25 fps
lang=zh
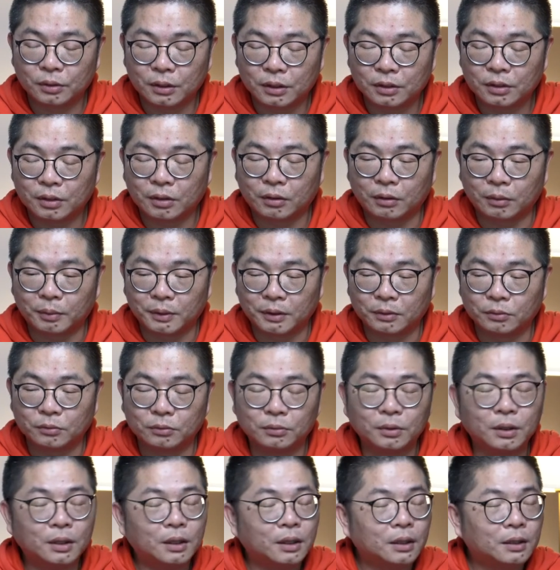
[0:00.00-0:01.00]
效果评
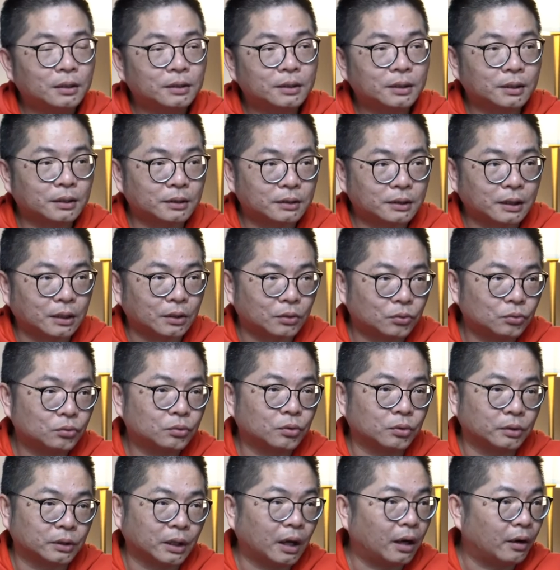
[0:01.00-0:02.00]
估，这个在
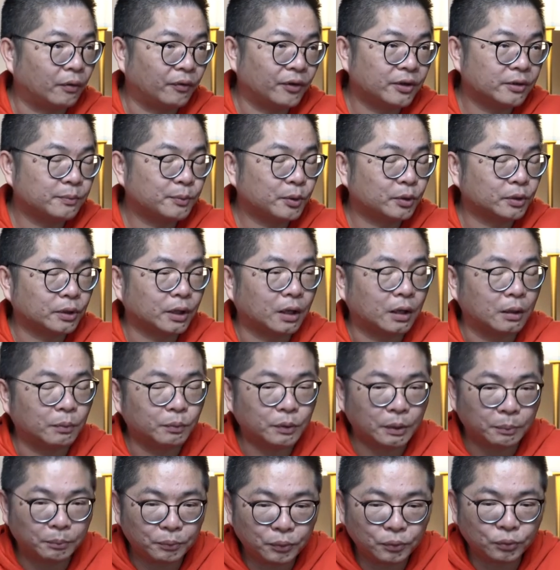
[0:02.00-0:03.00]
Google 也好，Facebook 也好，
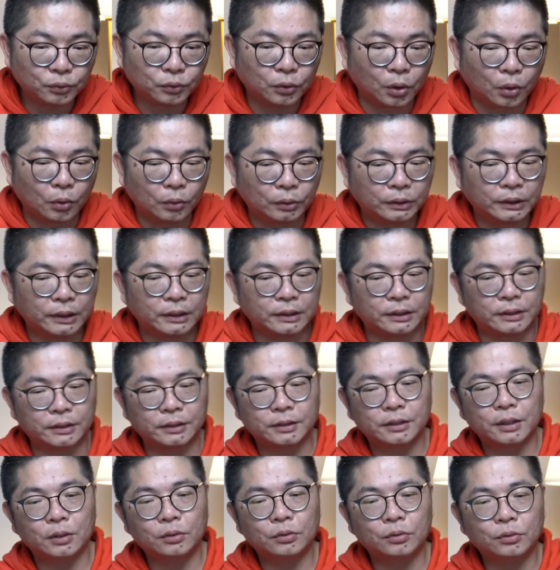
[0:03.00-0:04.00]
在不同的营
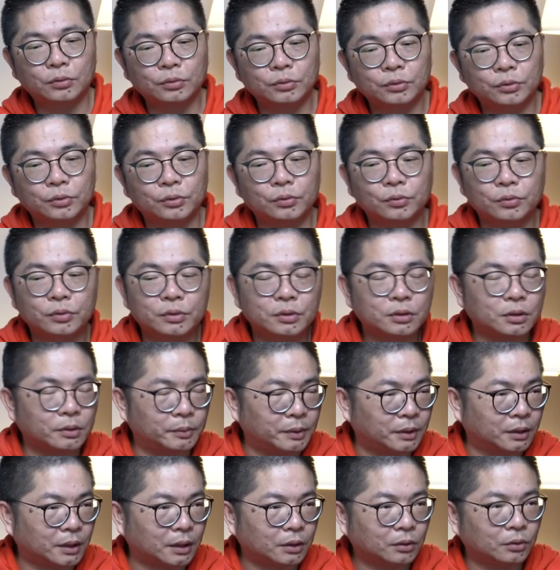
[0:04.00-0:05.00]
销工具公司里
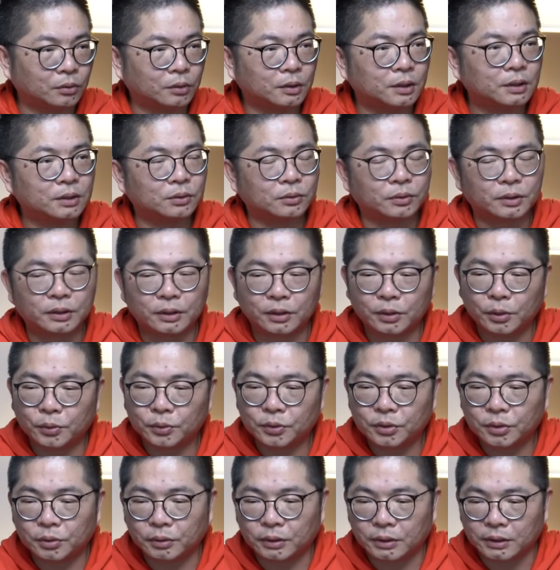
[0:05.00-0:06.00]
面，它都有各种各样的优
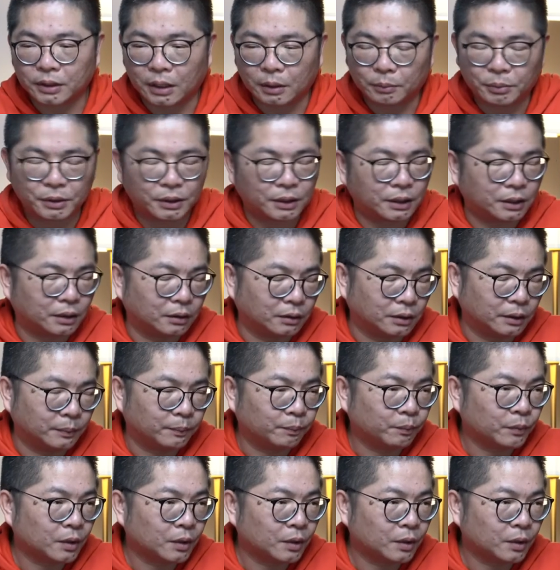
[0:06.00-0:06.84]
秀的产品给到你。